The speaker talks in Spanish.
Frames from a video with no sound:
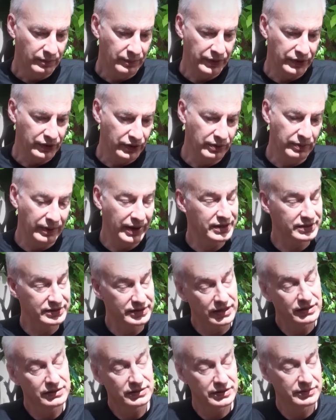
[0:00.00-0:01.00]
pero es
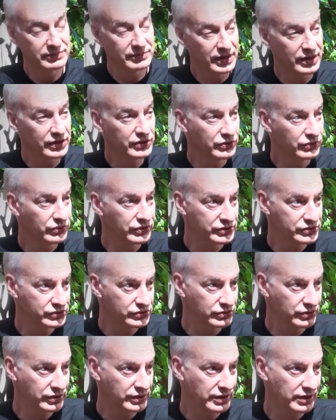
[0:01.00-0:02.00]
bastante más
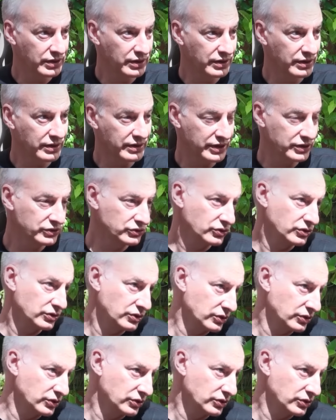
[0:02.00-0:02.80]
grueso que el resto